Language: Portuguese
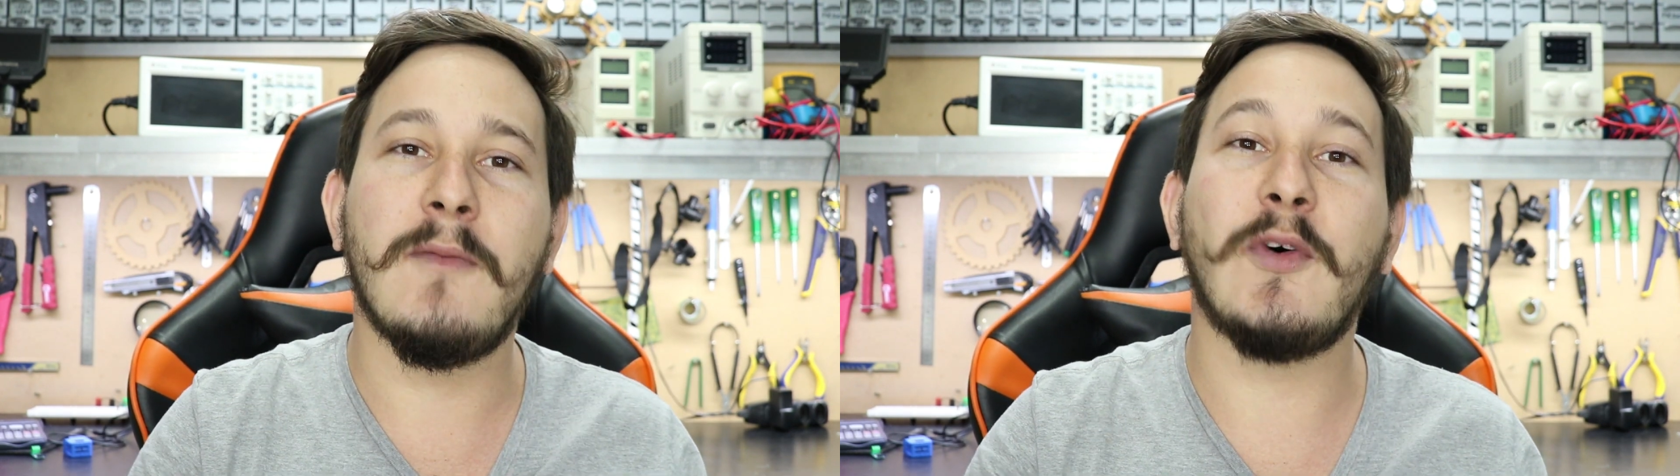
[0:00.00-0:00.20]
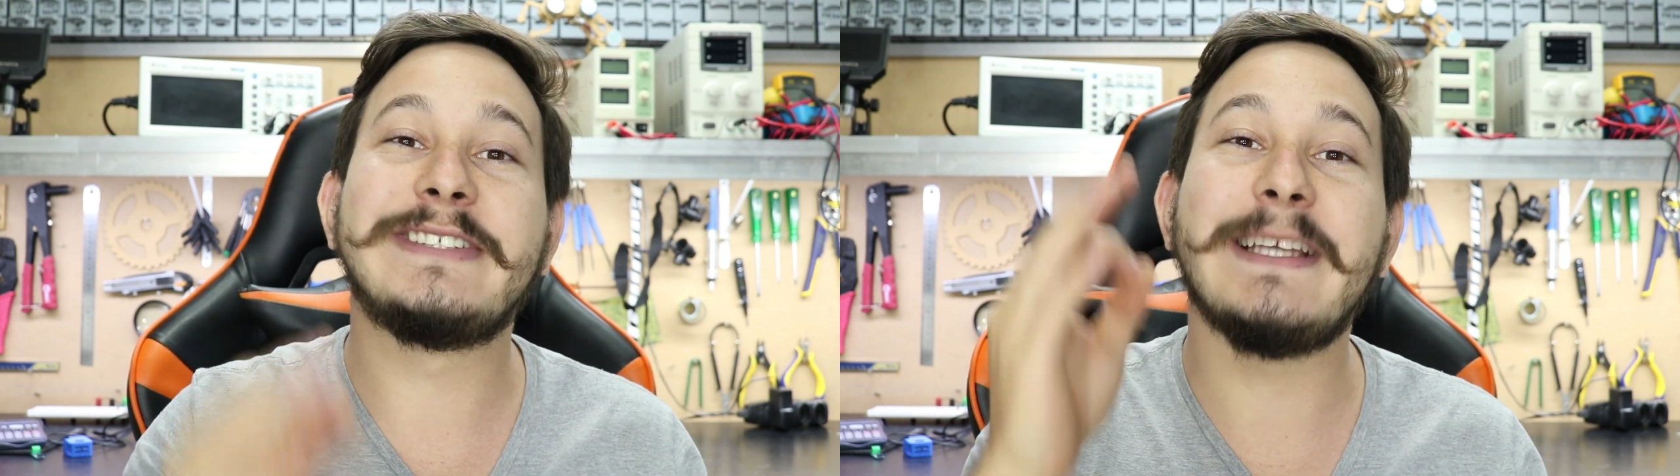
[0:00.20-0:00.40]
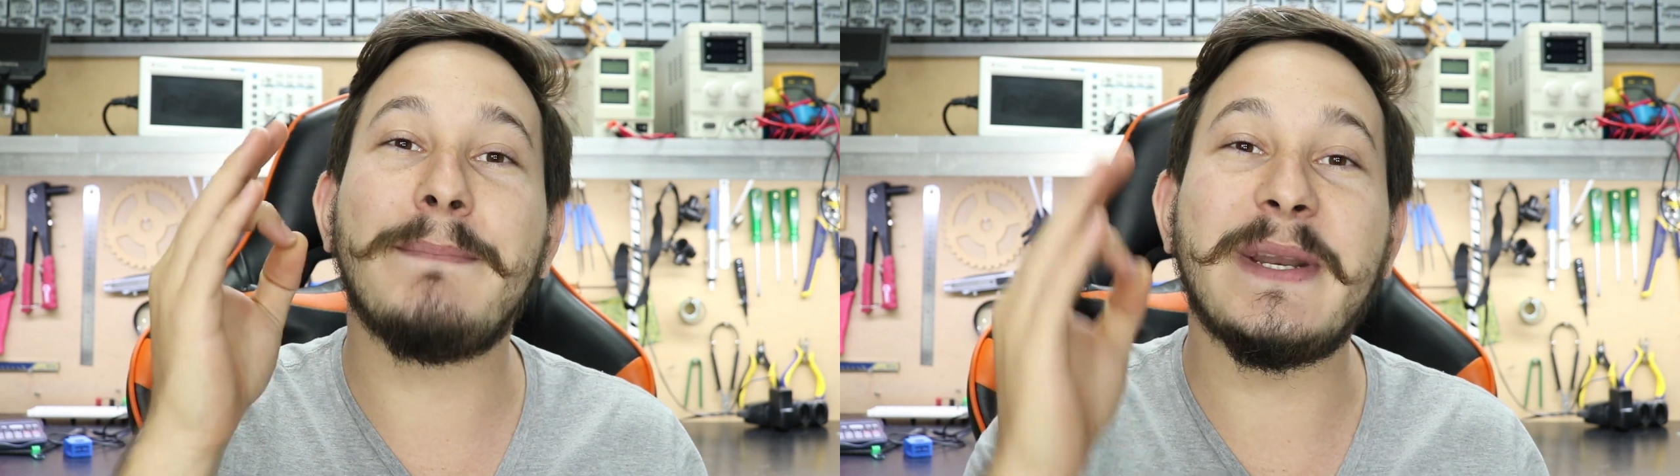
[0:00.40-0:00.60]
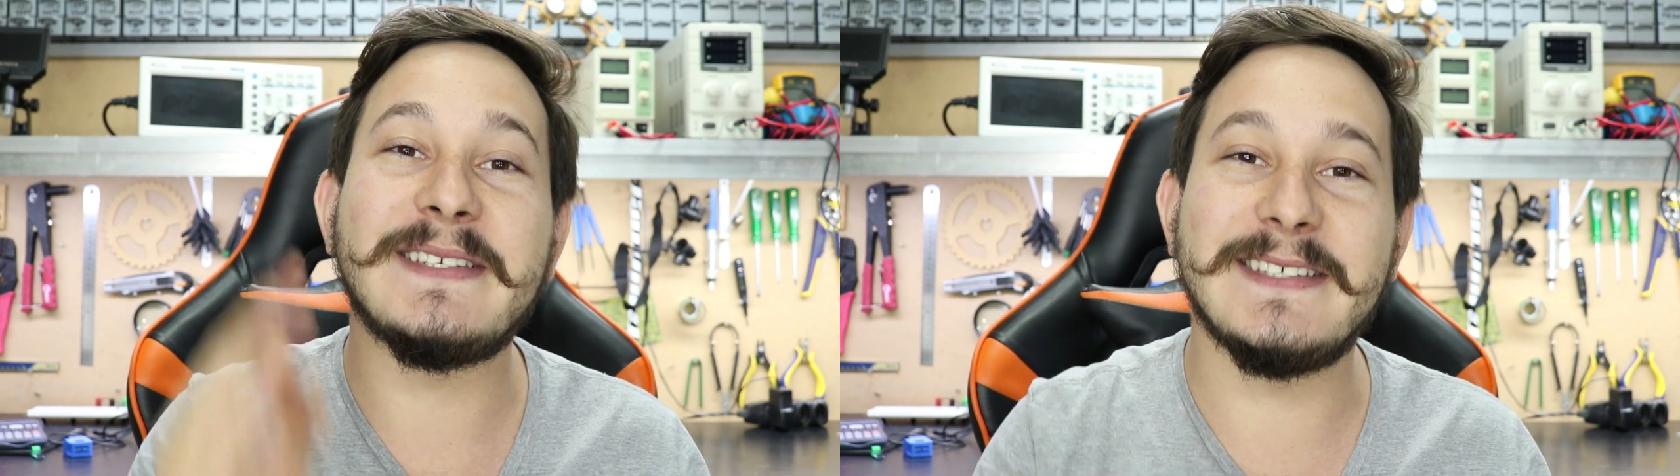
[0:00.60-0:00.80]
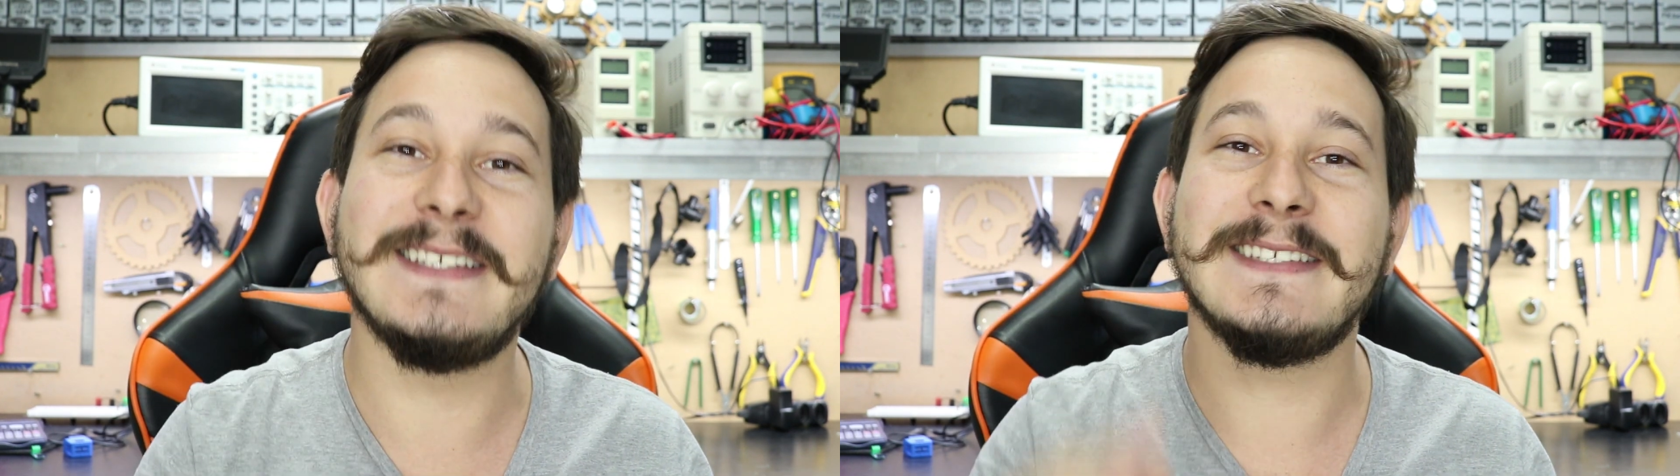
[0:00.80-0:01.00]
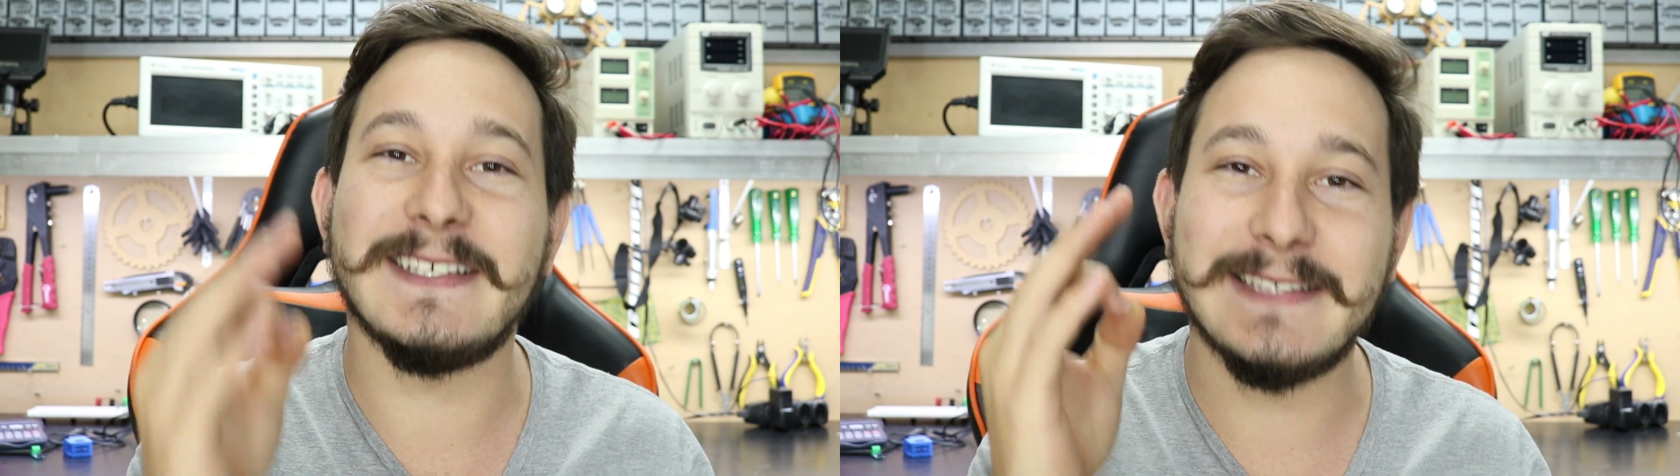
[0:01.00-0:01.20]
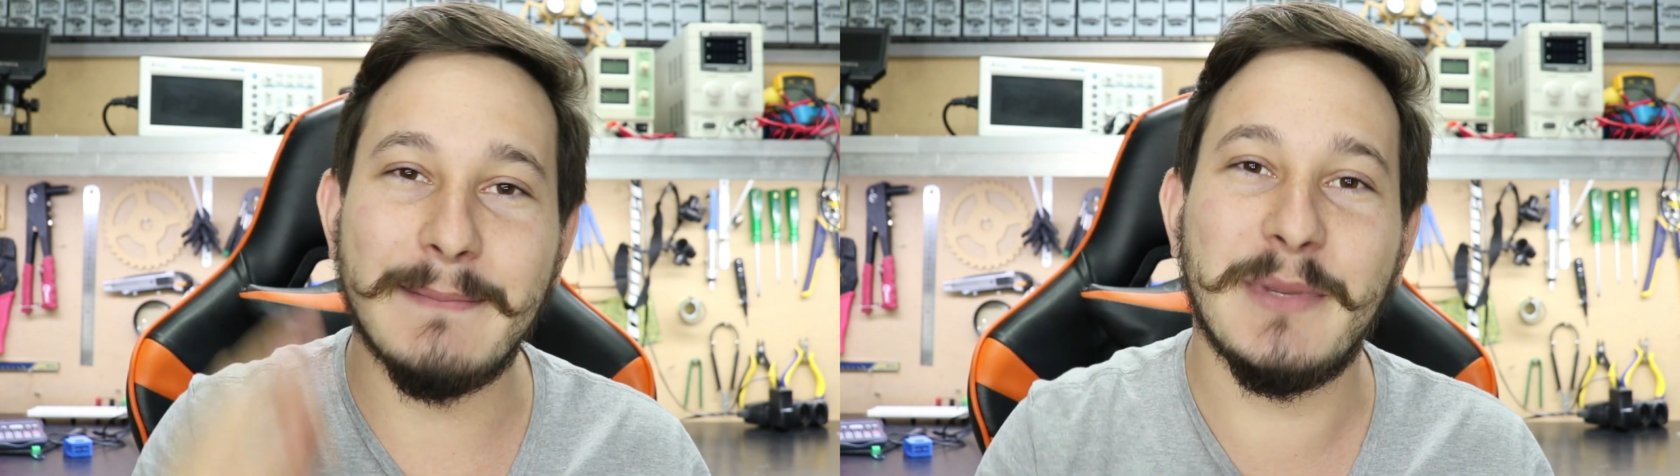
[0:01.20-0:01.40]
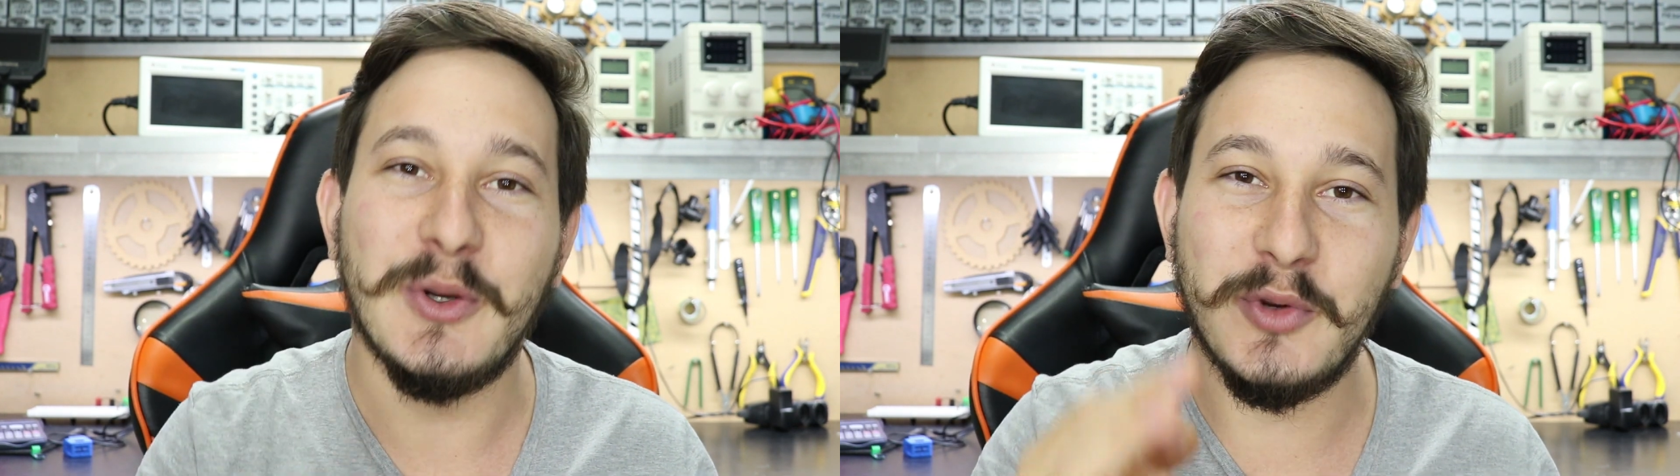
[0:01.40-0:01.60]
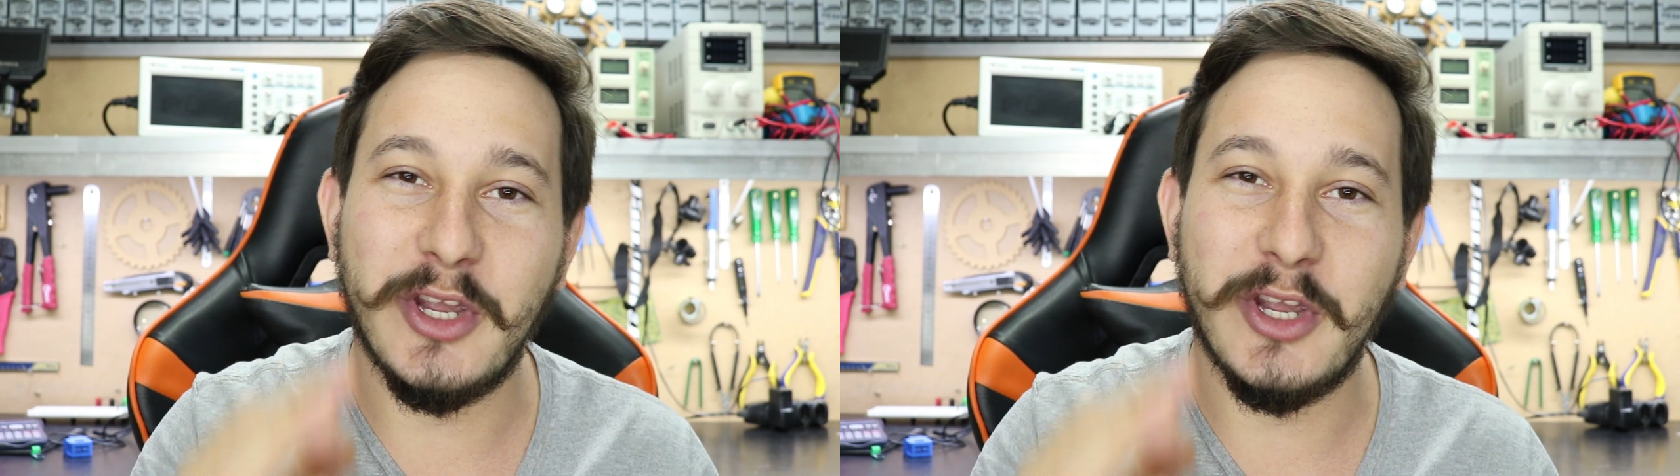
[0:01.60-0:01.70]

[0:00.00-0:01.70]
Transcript: você precisa saber o